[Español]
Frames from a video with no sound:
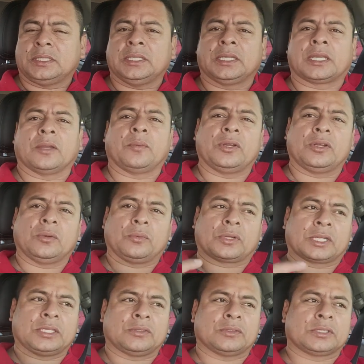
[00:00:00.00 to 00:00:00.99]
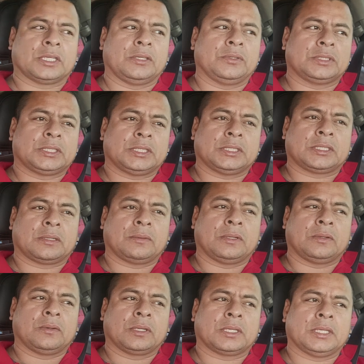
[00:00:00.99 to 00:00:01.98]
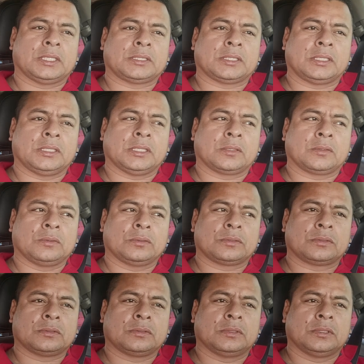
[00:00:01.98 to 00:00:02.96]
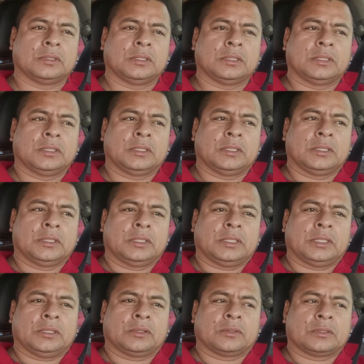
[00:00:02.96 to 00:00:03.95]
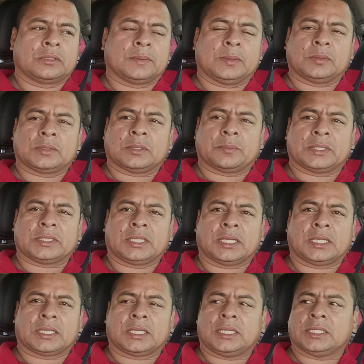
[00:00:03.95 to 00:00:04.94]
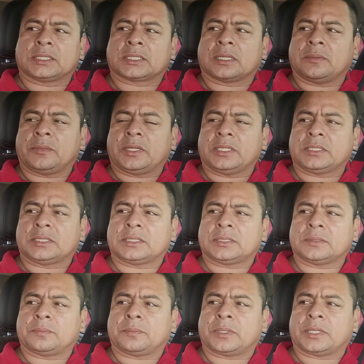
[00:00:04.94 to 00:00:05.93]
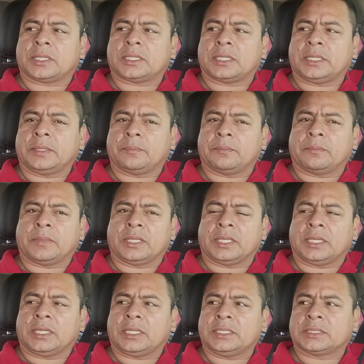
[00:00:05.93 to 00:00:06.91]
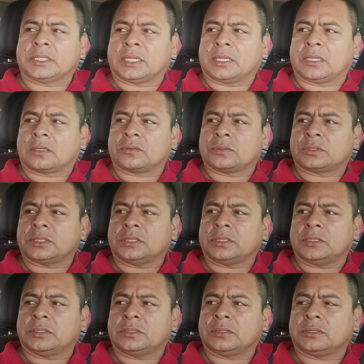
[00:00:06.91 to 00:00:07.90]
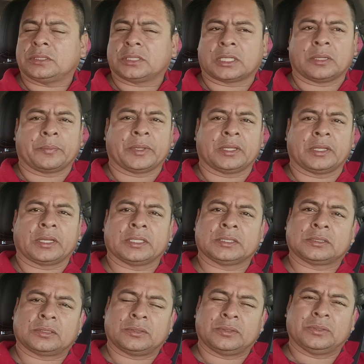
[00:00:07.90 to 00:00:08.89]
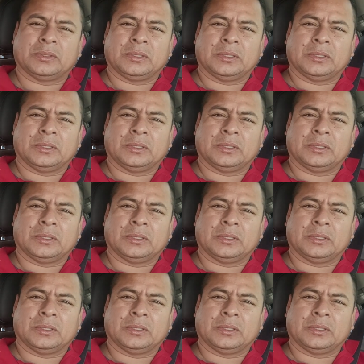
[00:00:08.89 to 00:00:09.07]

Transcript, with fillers: Y qué bueno porque nos salió este trabajo aquí a Salina Cruz. Entonces vamos a pasar a traer las cámaras para mañana instalarlos en Chicapa de Castro.